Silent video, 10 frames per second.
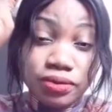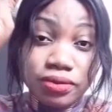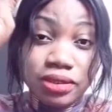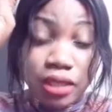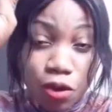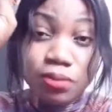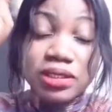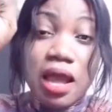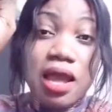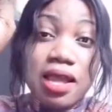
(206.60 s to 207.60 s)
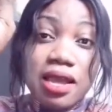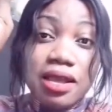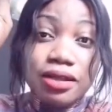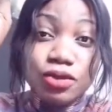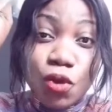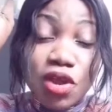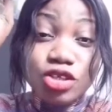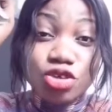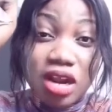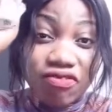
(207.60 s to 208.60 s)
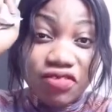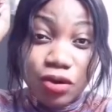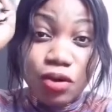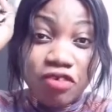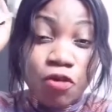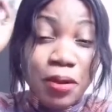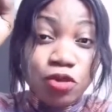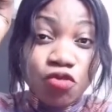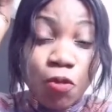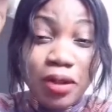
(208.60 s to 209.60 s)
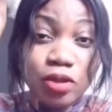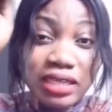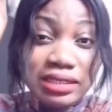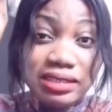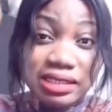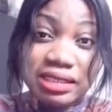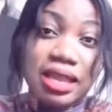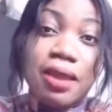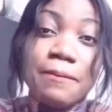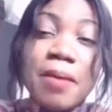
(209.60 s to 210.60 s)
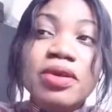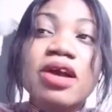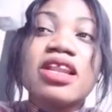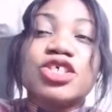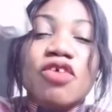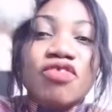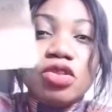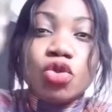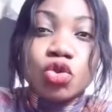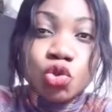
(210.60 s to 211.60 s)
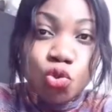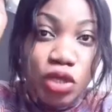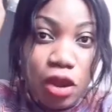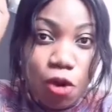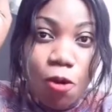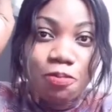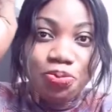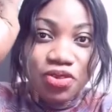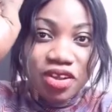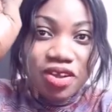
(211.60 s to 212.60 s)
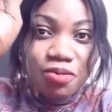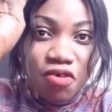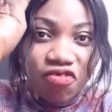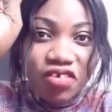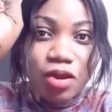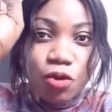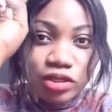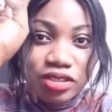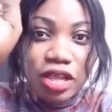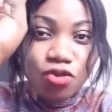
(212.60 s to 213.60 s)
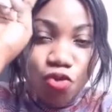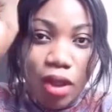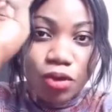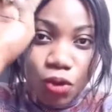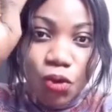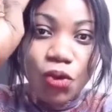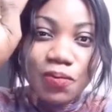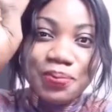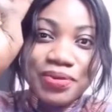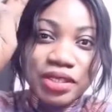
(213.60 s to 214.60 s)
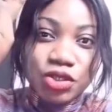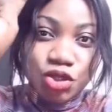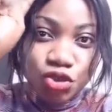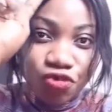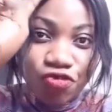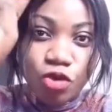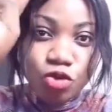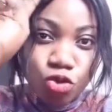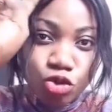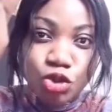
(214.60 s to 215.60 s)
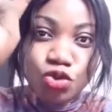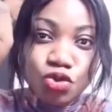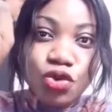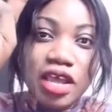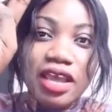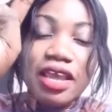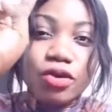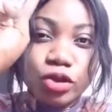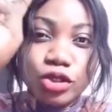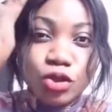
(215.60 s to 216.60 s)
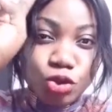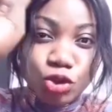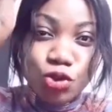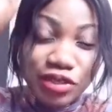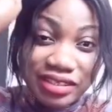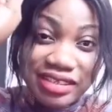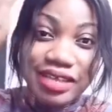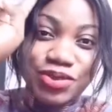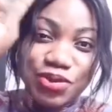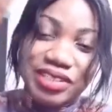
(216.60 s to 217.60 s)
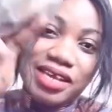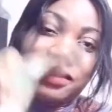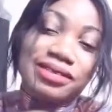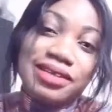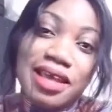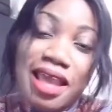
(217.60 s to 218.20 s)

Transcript: C'est comme ça. Donc, quand tu as la valeur, il ne faut, pas te, faut pas te laisser distraire. Même quand les gens viennent te souiller, oh, mon frère, considère-toi que tu vaux toujours et que tu es toujours le dièse de dièse.